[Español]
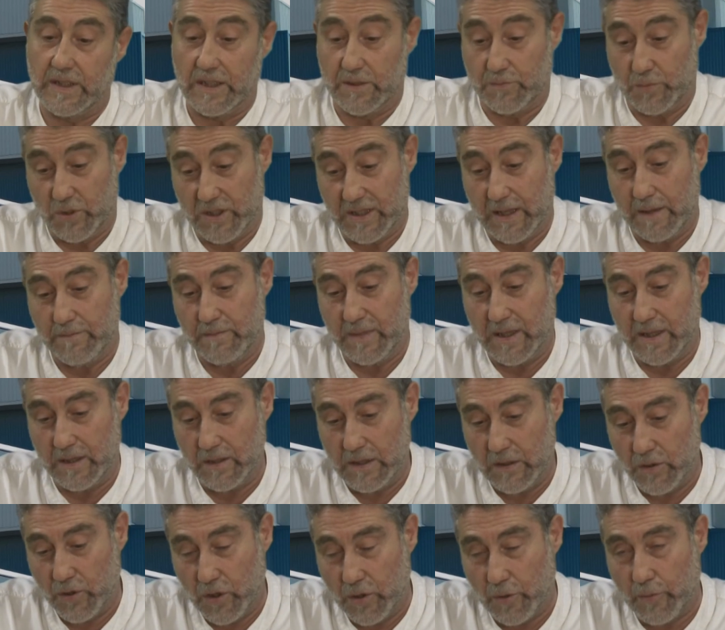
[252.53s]
Después
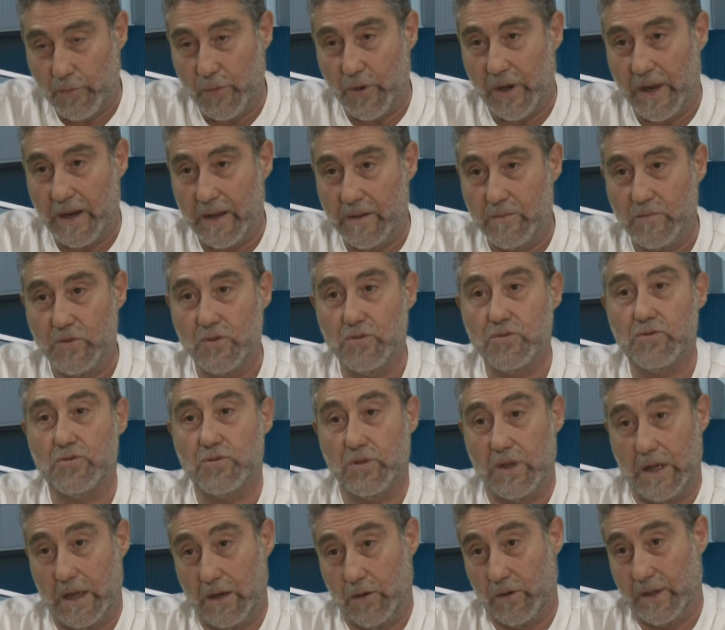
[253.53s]
también lo
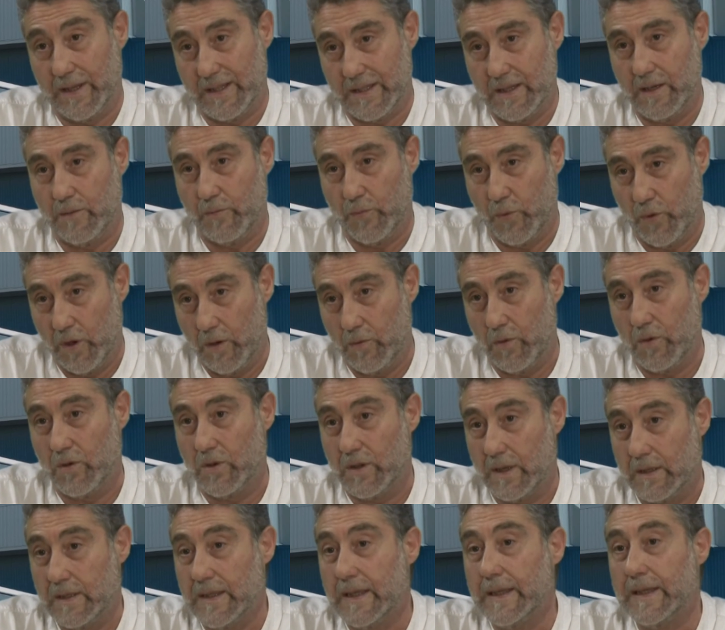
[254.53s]
incorporaremos a lo que es el pueblo,
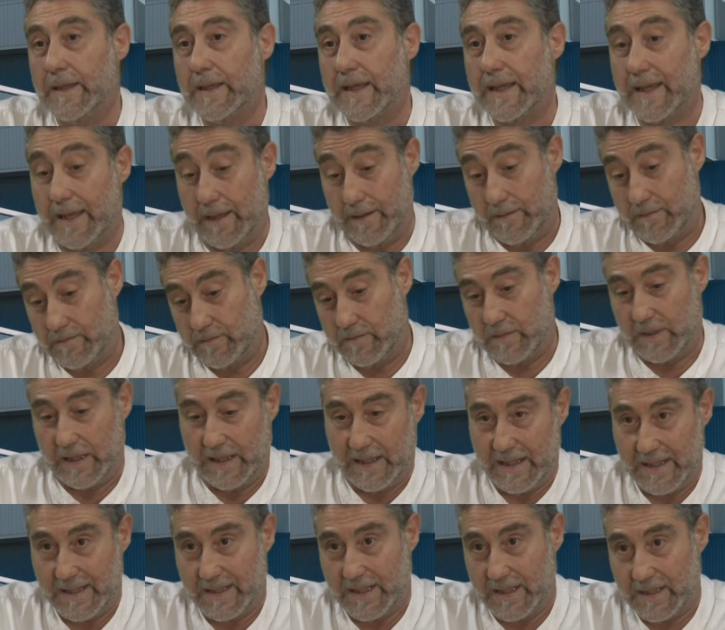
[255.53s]
que
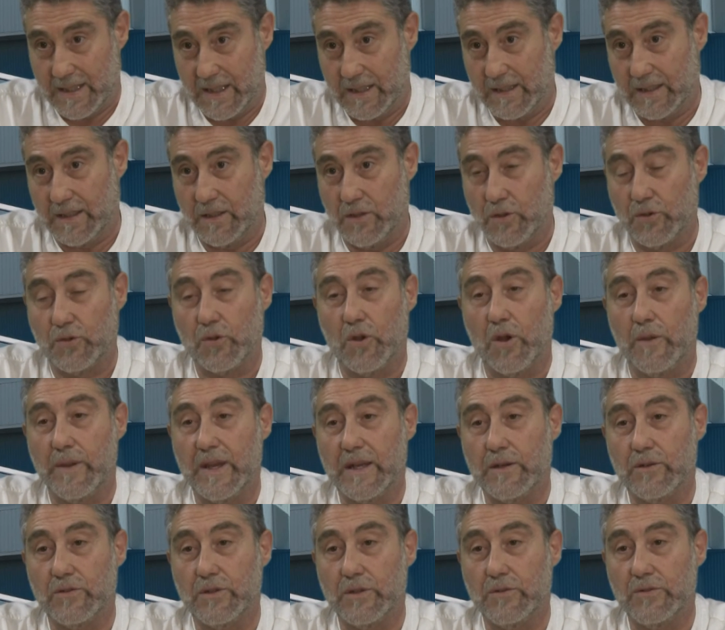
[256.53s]
en este sentido
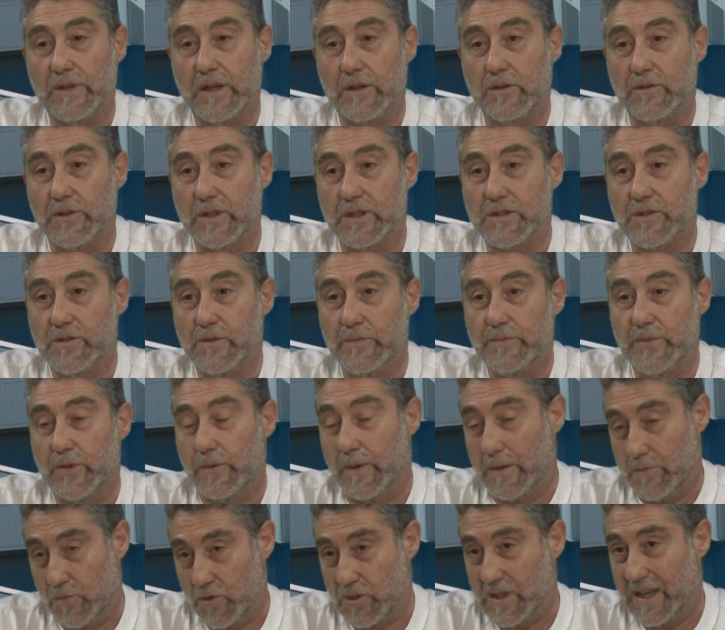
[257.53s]
todavía no tiene una conexión,
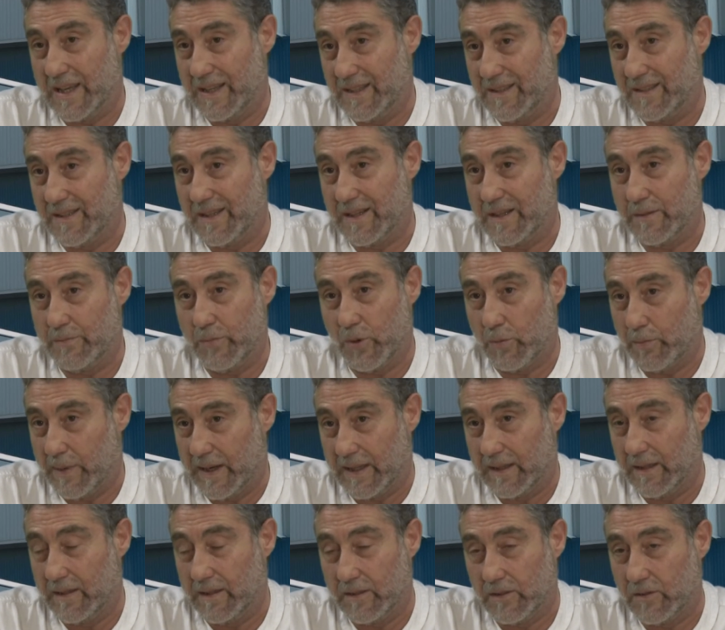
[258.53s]
pero vamos, hay interés por
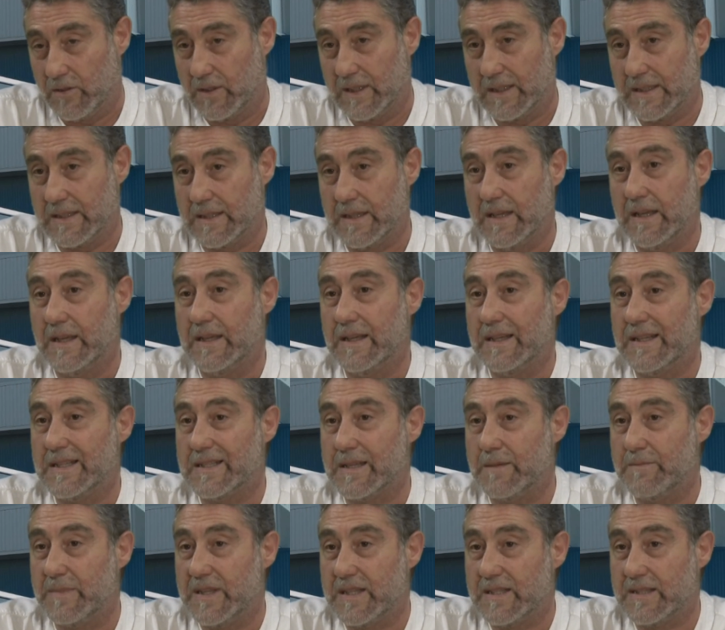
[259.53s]
parte de todas
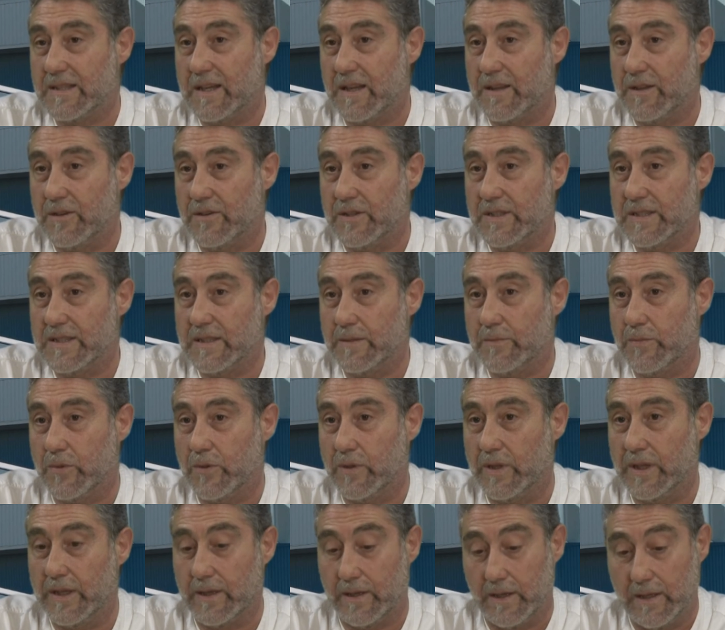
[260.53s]
las administraciones de
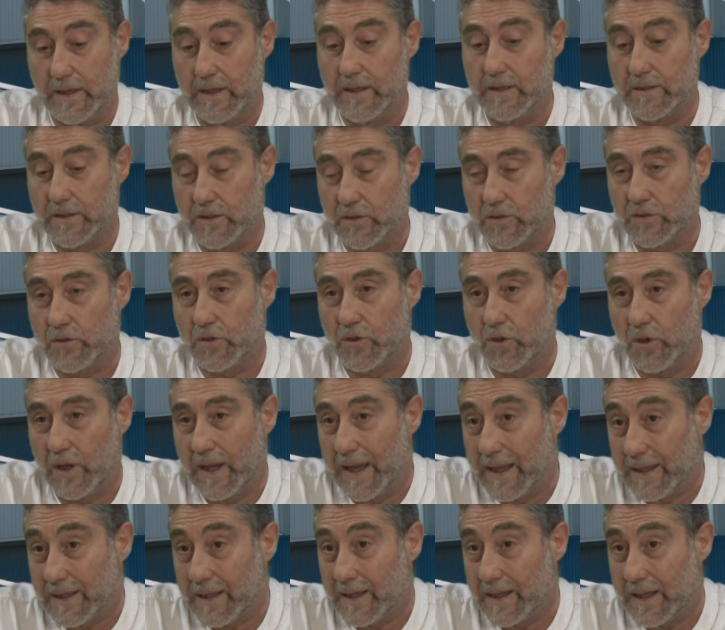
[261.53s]
poder
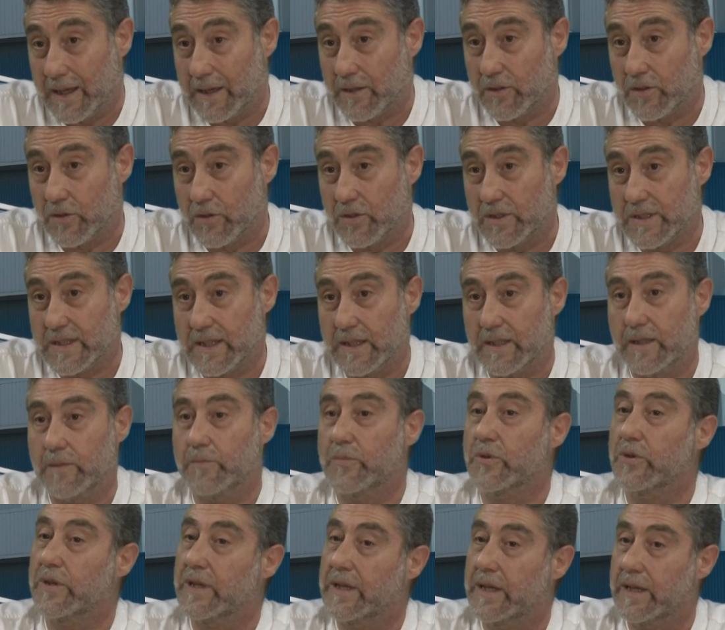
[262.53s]
concatenar todo este
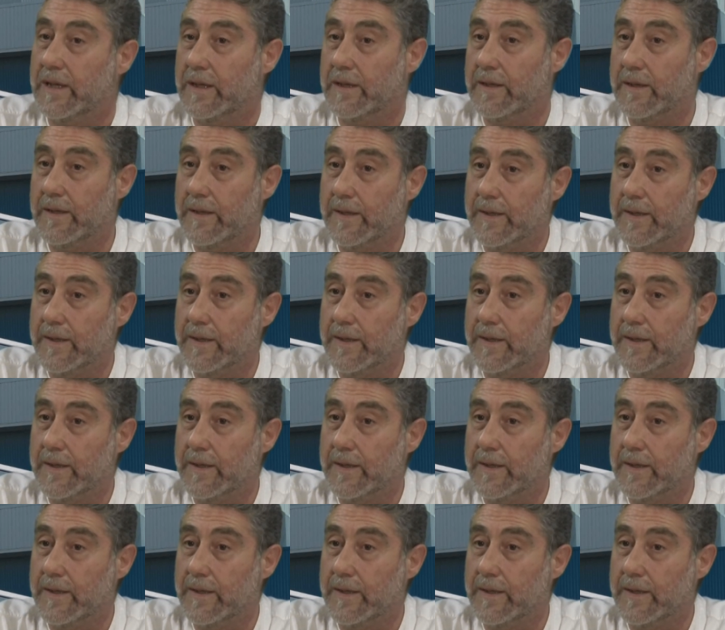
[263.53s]
tipo de,